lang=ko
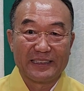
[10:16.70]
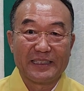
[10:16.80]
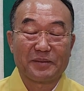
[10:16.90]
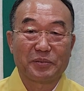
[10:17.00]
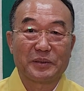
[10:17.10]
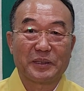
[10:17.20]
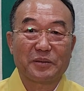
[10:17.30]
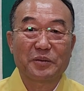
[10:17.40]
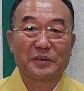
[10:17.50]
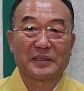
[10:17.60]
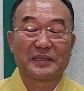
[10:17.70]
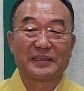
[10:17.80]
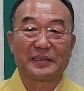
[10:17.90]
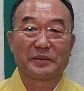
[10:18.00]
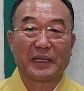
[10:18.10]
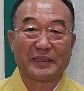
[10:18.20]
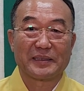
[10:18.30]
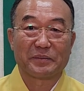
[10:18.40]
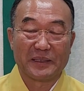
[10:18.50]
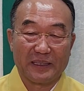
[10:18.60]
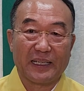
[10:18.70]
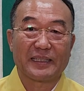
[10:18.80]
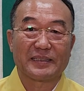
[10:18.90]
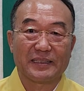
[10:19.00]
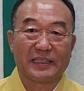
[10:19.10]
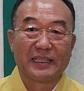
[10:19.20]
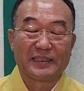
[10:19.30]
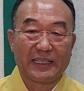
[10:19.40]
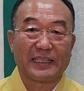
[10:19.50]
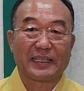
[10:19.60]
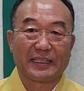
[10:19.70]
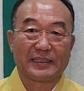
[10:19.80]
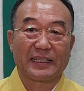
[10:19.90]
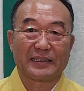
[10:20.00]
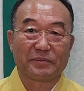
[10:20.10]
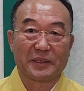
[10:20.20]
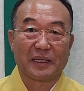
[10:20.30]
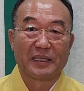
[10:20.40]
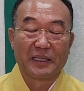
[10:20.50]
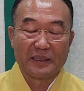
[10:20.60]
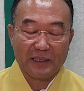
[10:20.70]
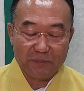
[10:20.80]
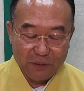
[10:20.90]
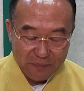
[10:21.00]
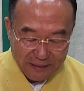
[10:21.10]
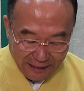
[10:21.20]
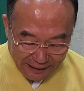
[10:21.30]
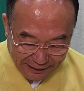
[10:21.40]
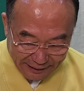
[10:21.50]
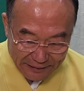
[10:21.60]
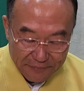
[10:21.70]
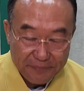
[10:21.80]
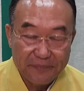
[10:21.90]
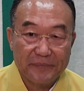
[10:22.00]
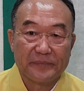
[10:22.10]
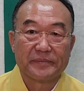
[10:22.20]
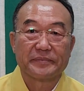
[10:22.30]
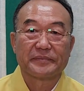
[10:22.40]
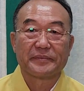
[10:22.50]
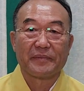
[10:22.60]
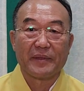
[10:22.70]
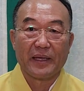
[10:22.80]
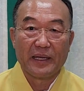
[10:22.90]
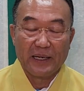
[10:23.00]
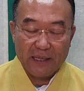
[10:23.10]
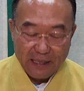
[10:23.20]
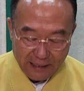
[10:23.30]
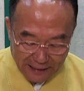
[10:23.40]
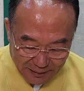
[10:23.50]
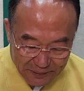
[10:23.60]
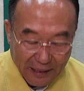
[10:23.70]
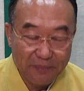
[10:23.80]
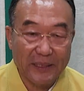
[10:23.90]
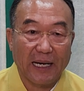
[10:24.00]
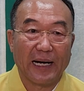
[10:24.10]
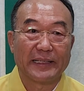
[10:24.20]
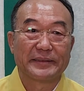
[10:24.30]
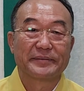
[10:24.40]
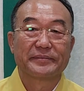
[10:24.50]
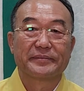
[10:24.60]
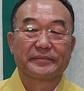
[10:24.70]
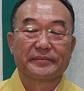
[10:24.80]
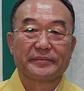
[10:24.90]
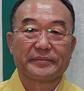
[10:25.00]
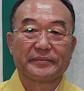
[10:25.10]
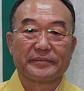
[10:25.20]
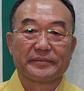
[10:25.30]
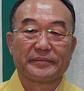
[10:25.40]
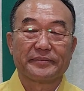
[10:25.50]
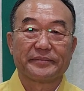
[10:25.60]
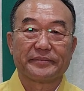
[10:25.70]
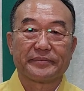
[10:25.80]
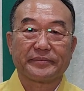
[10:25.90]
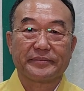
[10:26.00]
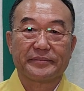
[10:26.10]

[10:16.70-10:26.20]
덕분 석구를 스승님 가르침 이렇게 해서 차이가 있다는 겁니다. 덕분입니다. 감사합니다. 감사합니다. 덕분입니다.